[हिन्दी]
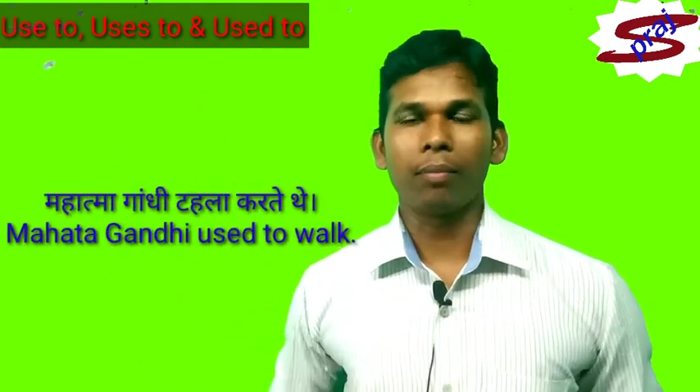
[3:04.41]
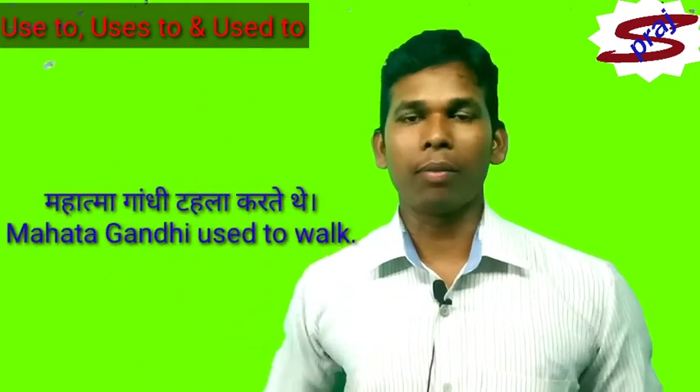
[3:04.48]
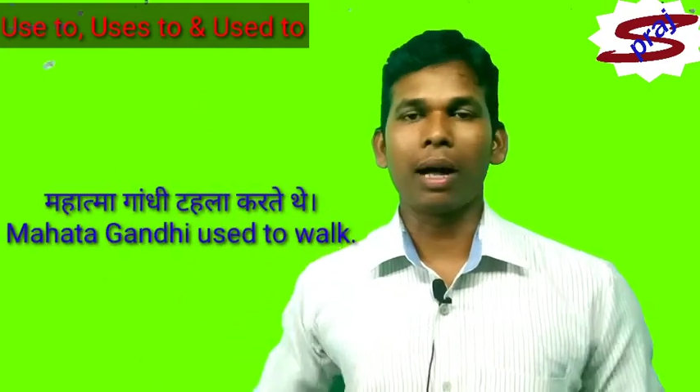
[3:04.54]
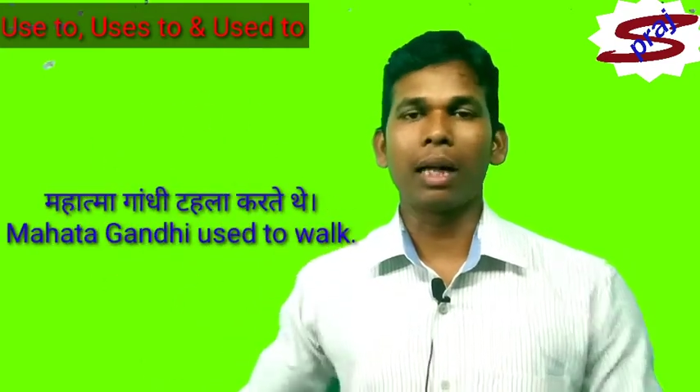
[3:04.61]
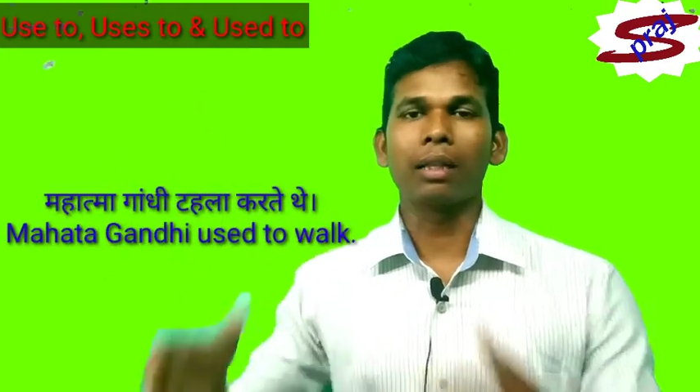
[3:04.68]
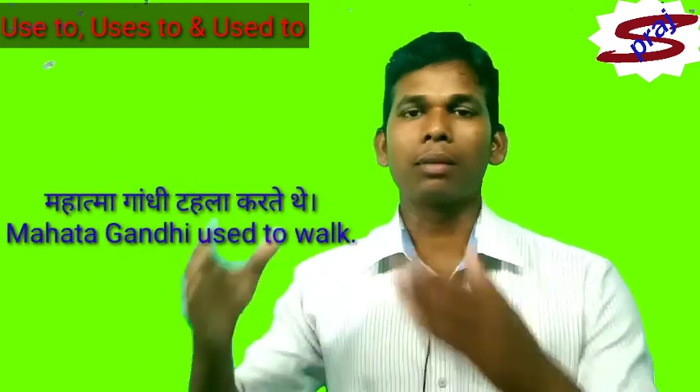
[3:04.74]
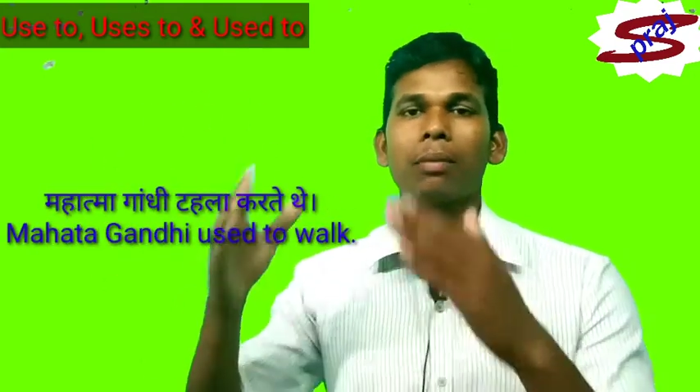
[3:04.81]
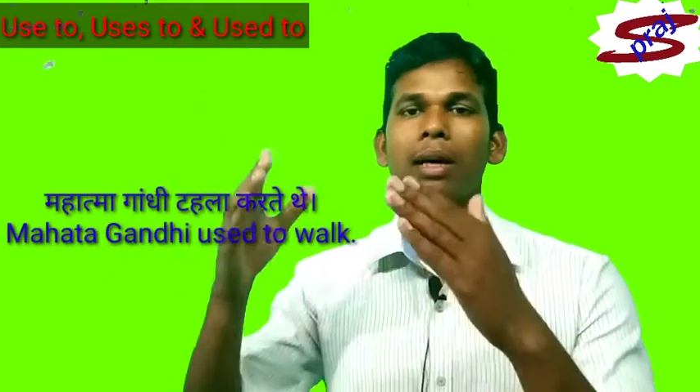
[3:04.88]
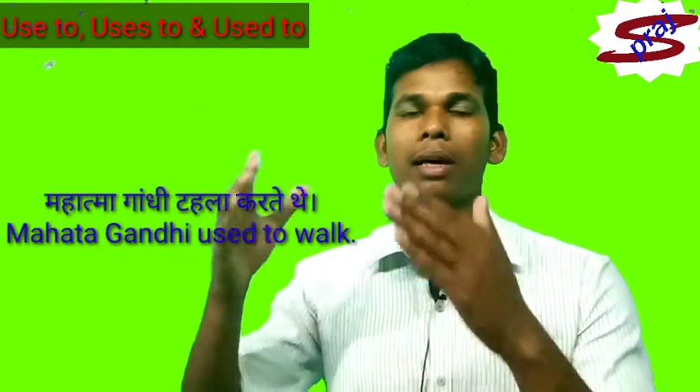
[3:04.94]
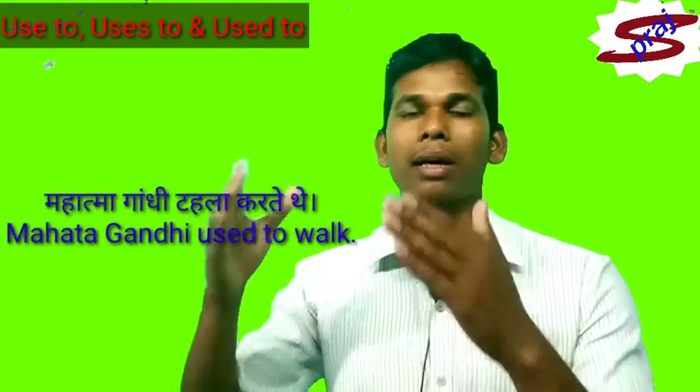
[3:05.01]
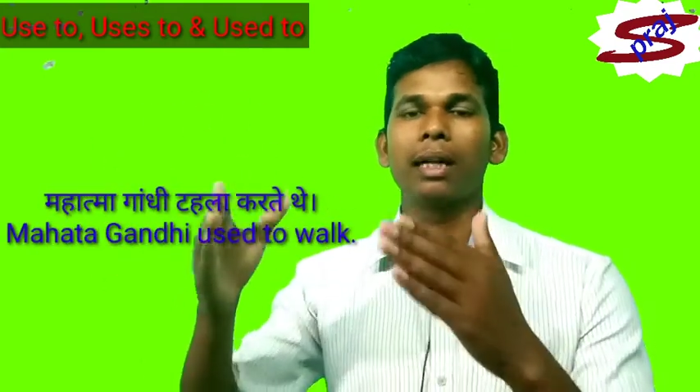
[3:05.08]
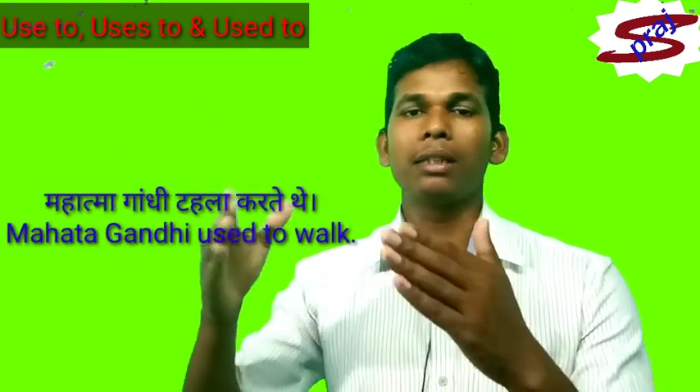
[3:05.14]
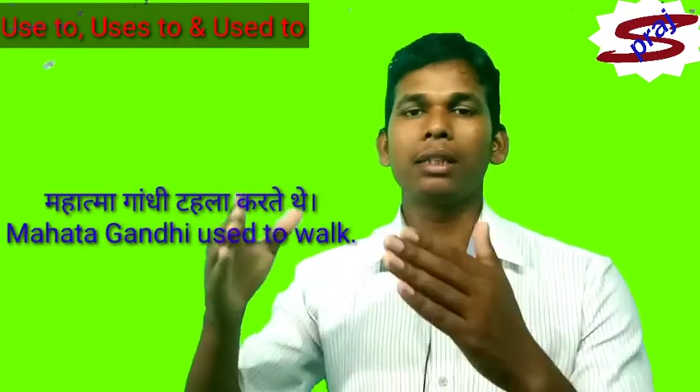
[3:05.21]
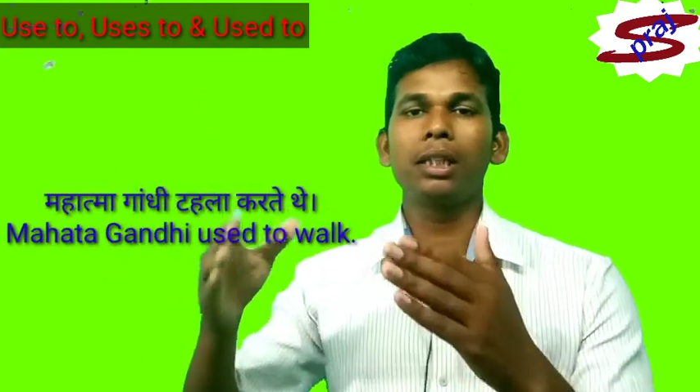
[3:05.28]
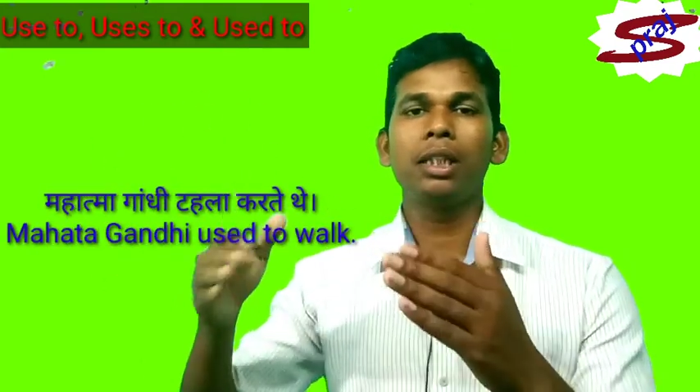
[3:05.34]
महात्मा
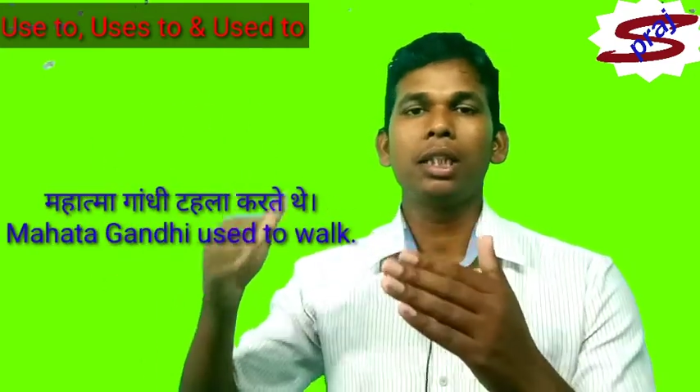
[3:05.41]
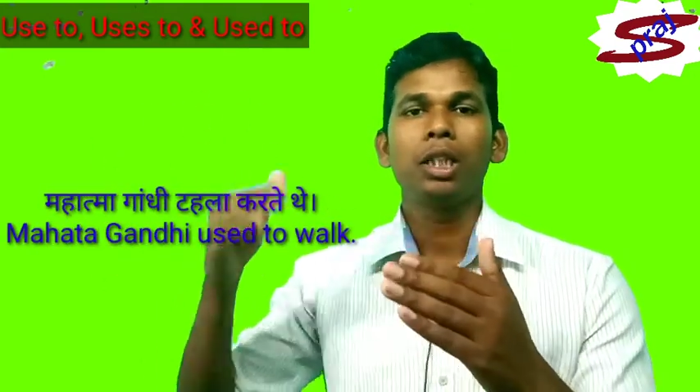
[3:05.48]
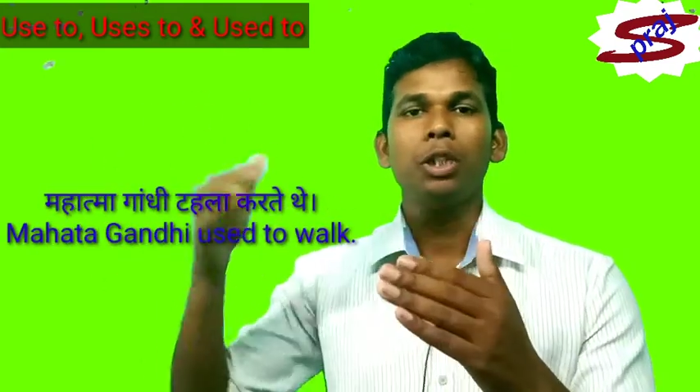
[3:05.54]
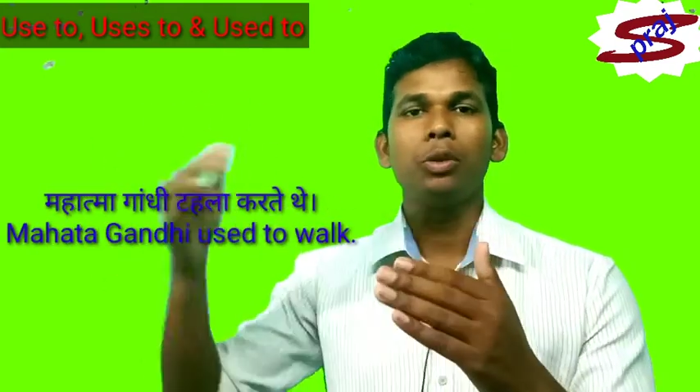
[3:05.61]
गांधी